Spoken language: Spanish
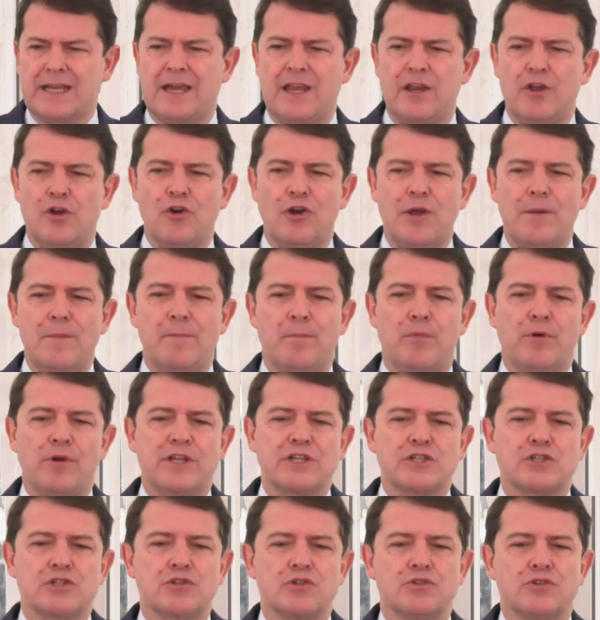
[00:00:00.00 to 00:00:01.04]
Creo que por
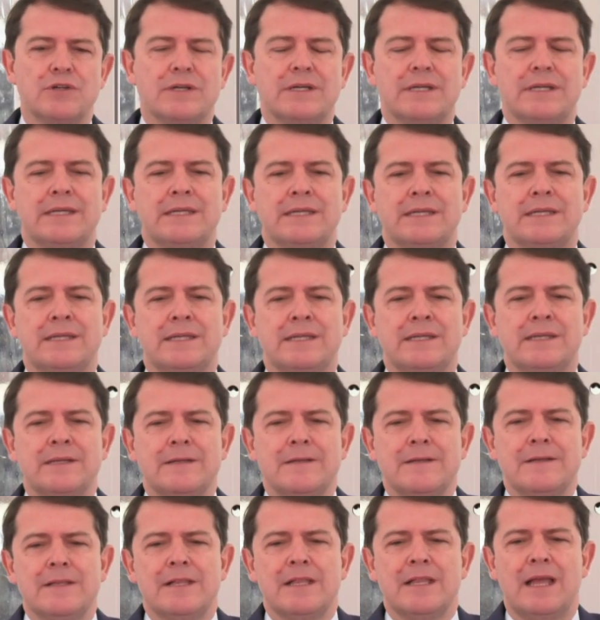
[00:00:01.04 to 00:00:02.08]
eso eh,
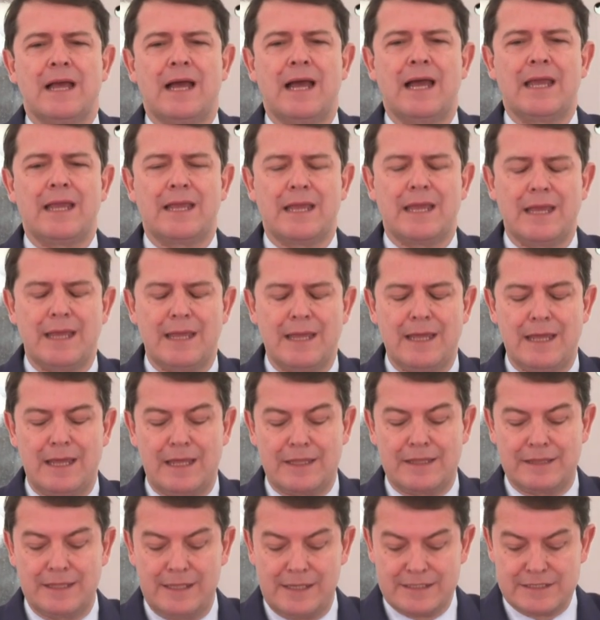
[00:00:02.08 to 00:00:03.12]
hay que
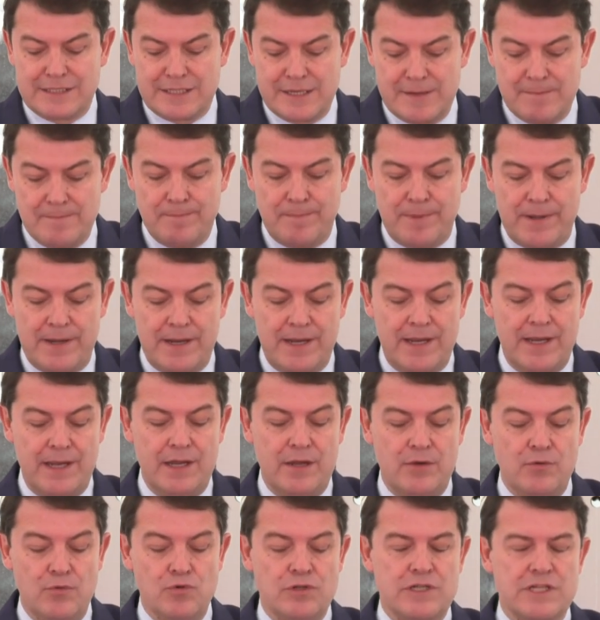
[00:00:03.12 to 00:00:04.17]
hacer
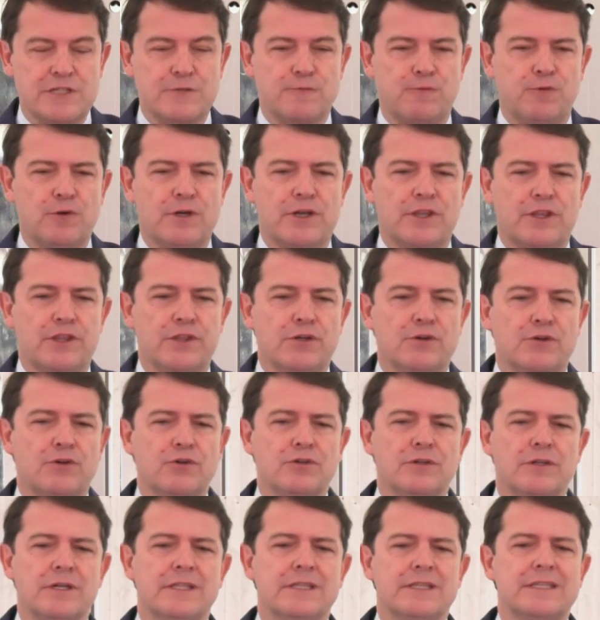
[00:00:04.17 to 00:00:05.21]
siempre un
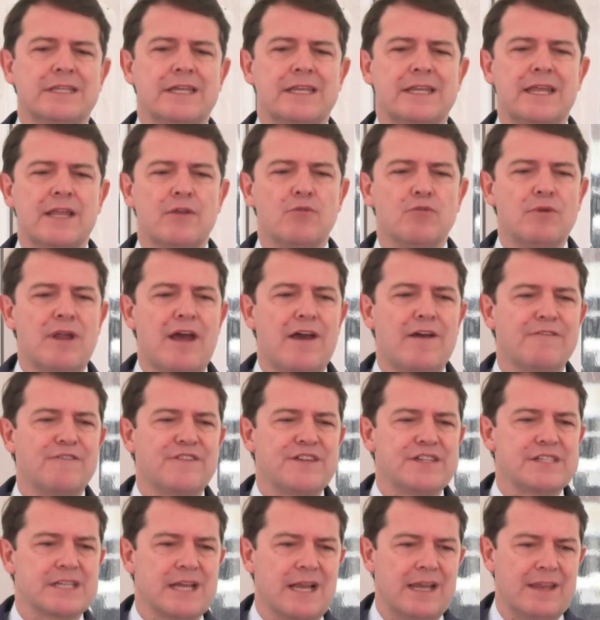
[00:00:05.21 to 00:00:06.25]
esfuerzo en tener una
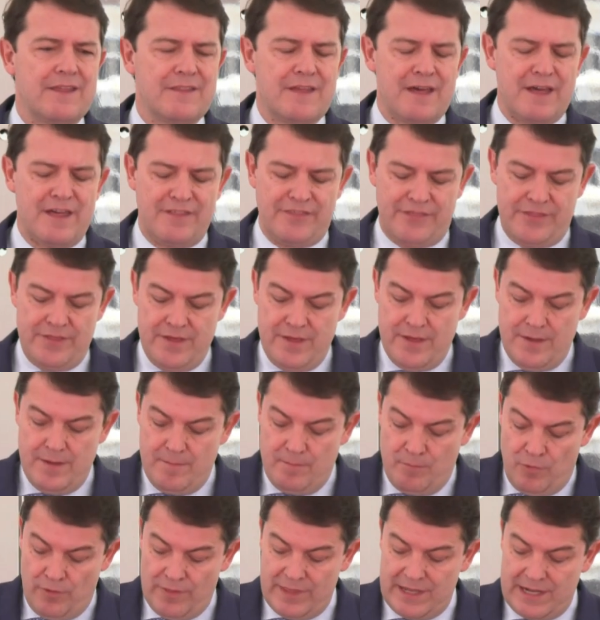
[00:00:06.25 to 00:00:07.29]
fiscalidad
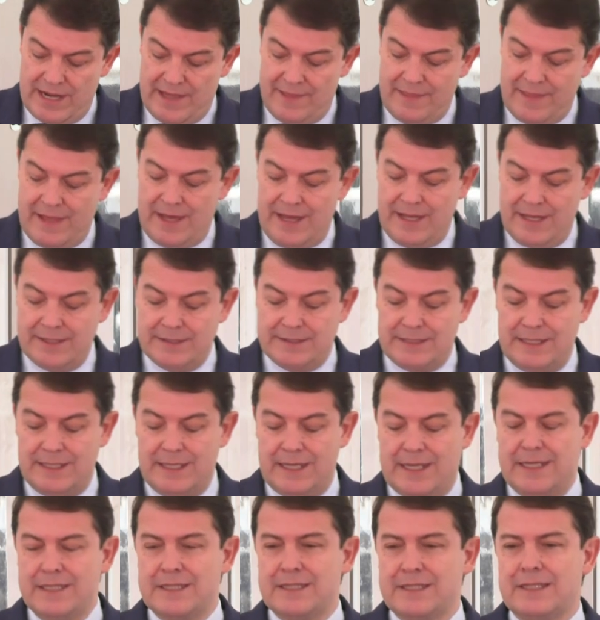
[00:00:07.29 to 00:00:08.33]
moderada e
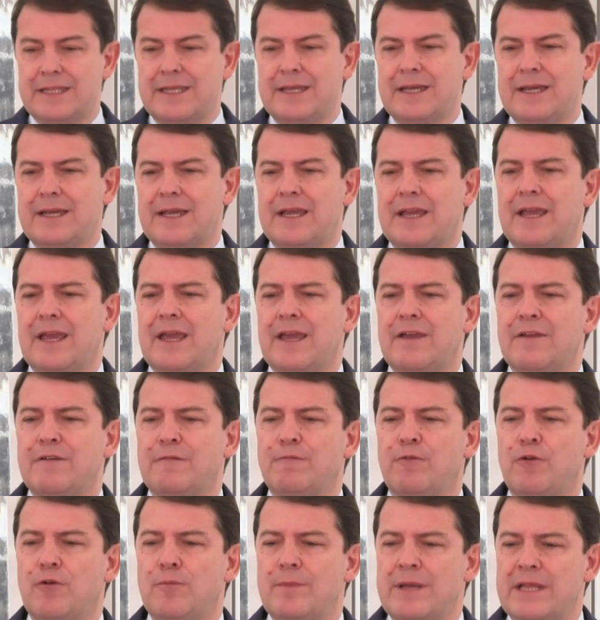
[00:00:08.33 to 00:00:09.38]
inteligente, que
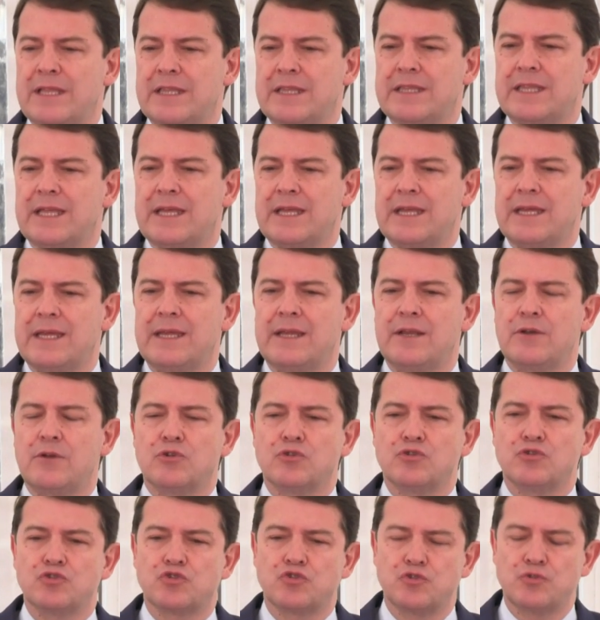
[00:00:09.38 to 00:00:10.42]
fomente el
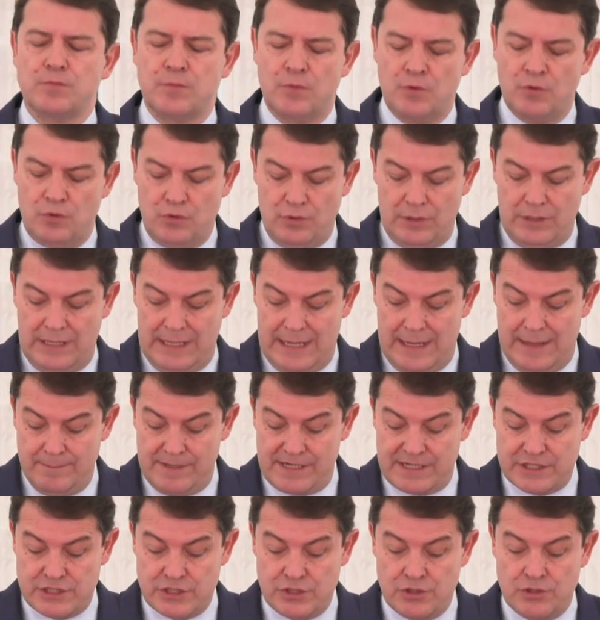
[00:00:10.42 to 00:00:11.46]
consumo y la
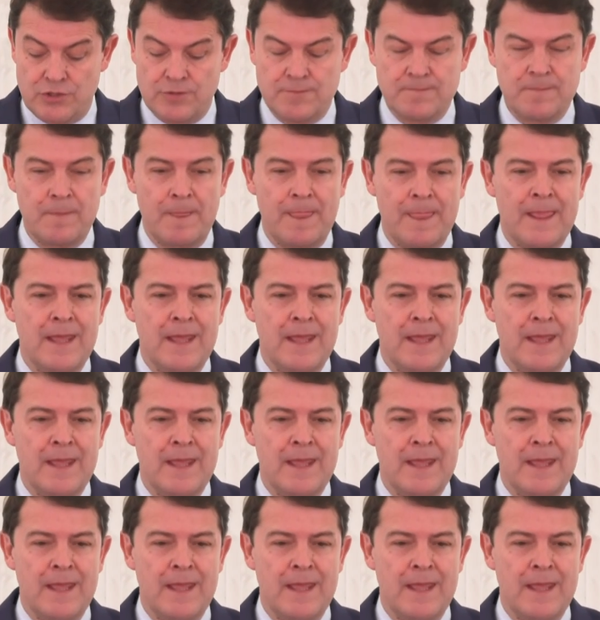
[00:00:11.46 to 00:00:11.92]
inversión,